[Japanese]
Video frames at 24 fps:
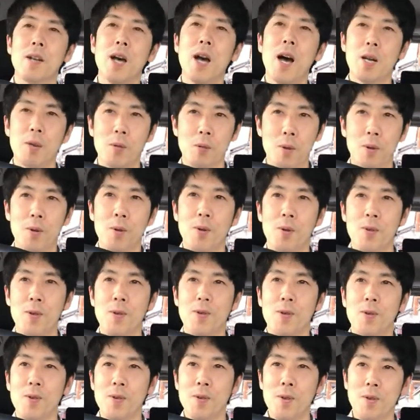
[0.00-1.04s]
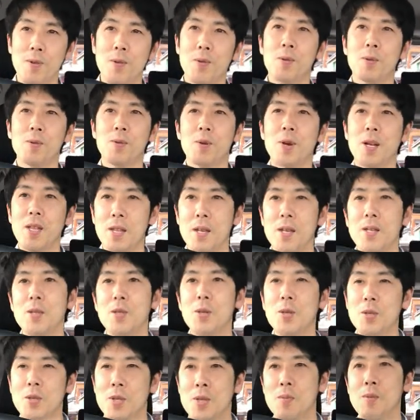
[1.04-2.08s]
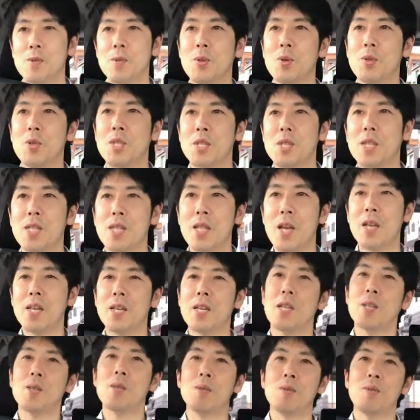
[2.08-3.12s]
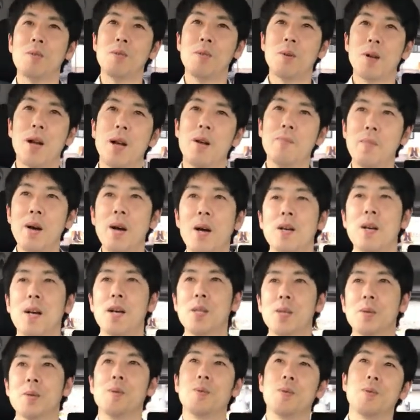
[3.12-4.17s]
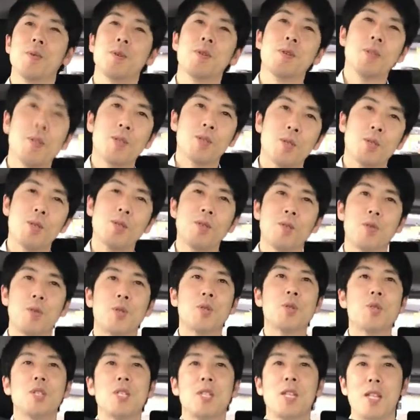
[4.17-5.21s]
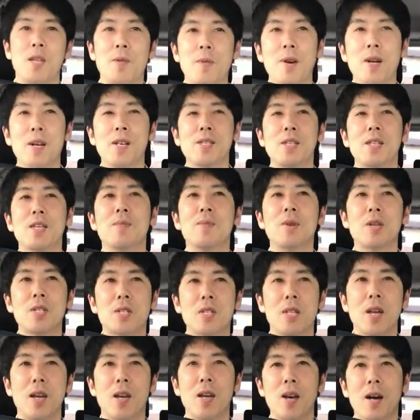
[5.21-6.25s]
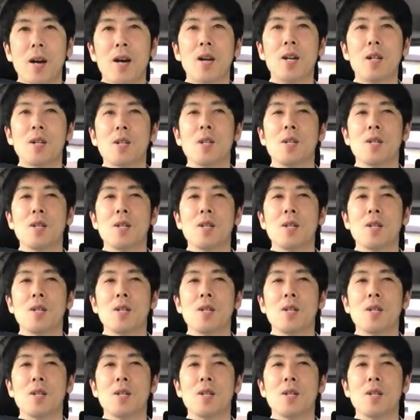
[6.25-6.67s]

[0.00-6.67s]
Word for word: あるということがねちょっと自分の実体験というのか、まあ、あのそういうのを通じてね分かってきましてあ